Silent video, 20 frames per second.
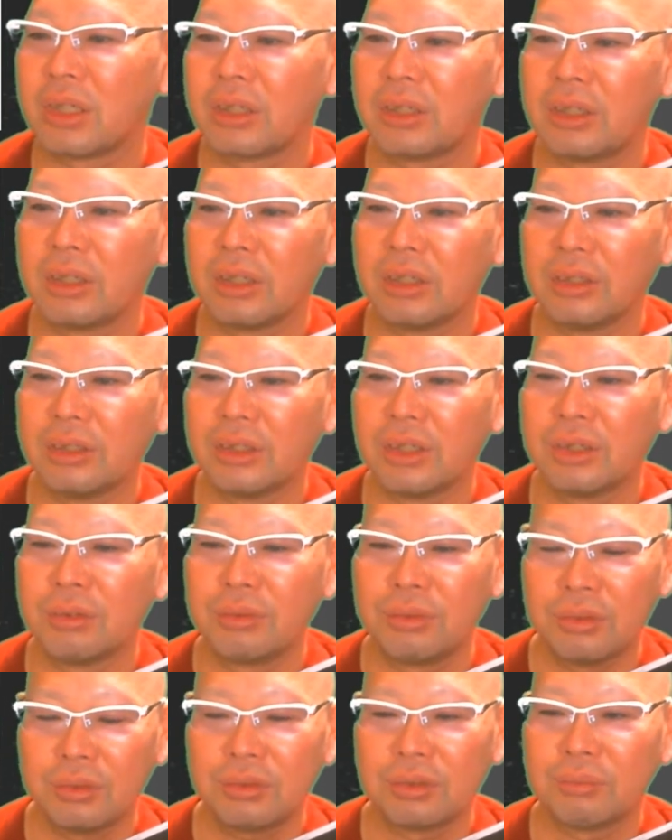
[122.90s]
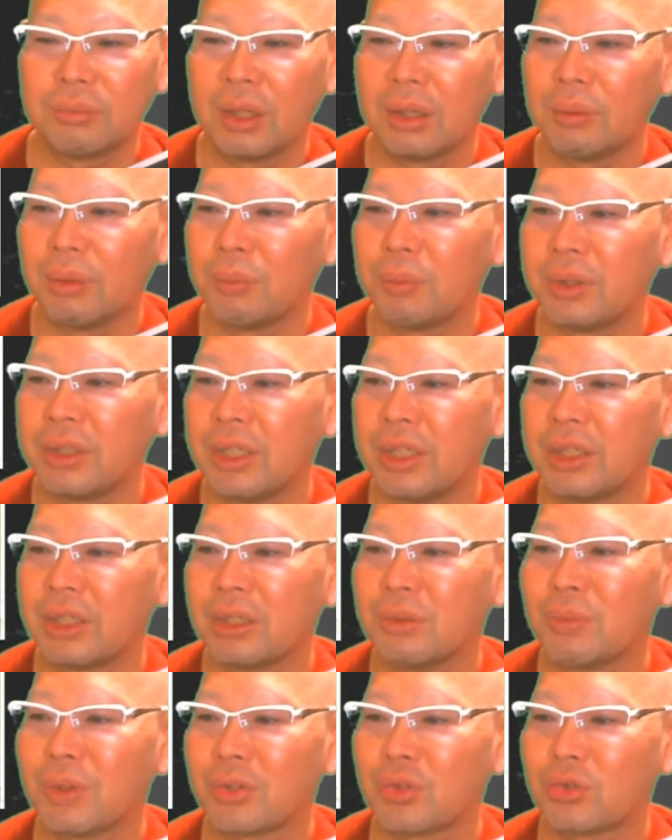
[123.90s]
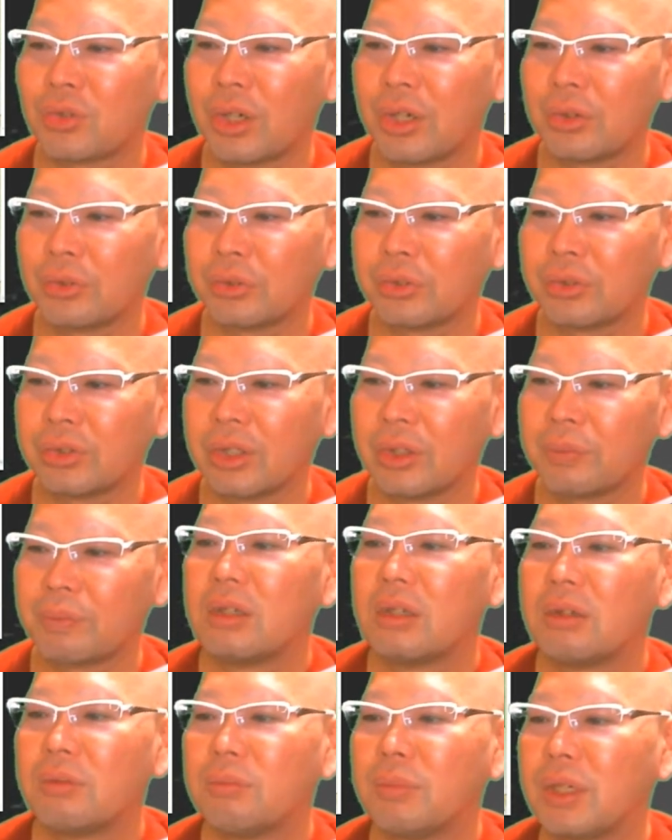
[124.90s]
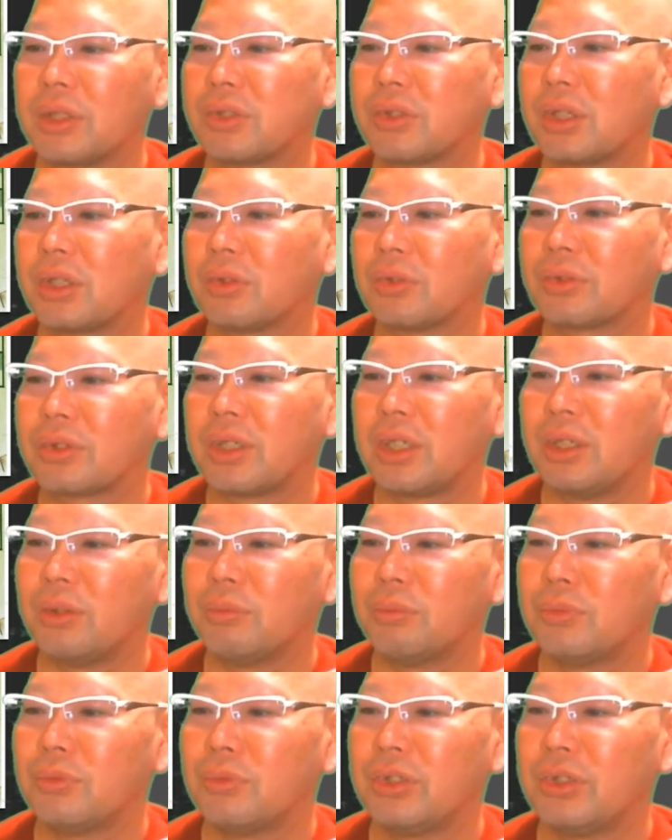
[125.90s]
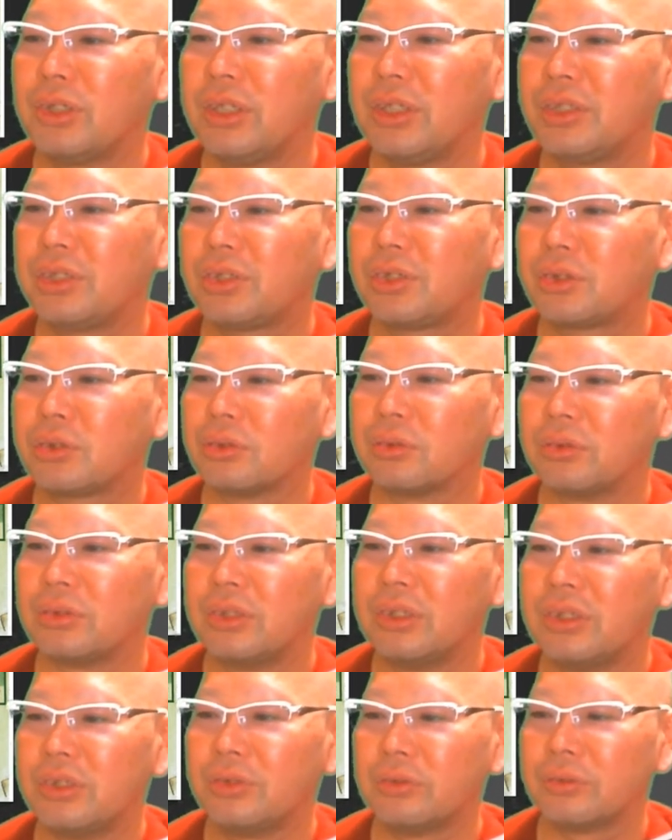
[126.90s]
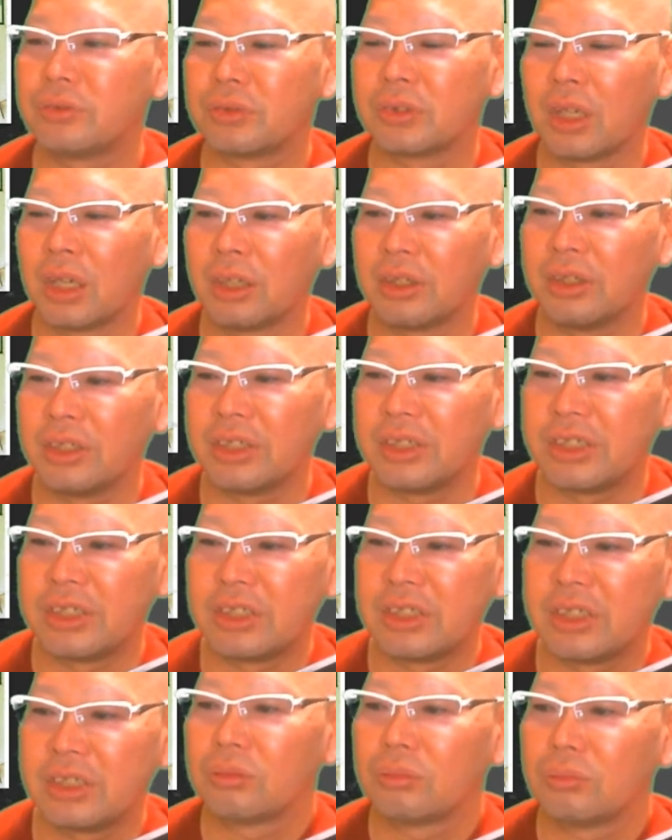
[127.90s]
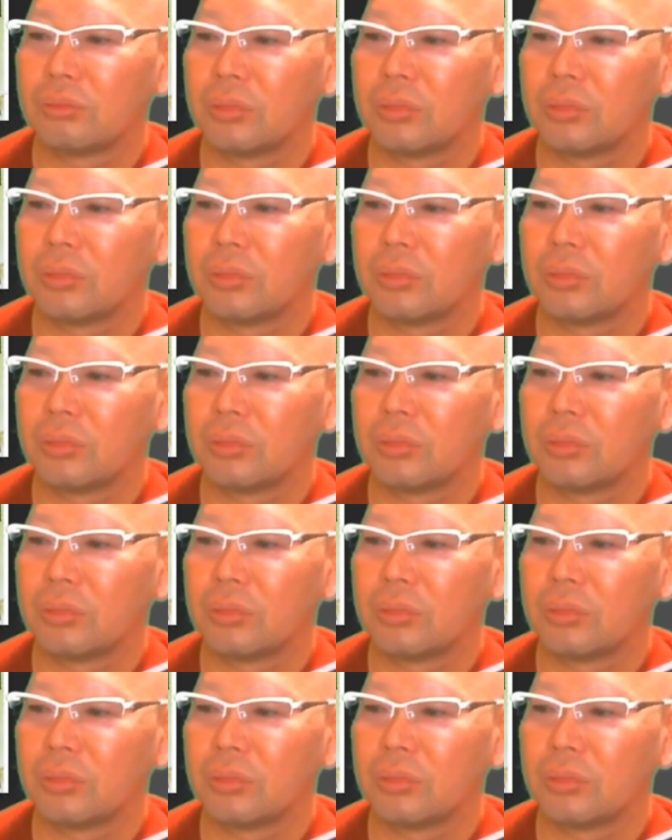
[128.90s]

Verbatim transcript: あないんでちょっとまあまあ見ていきましょうかいうことでまずあの勤務日数23日、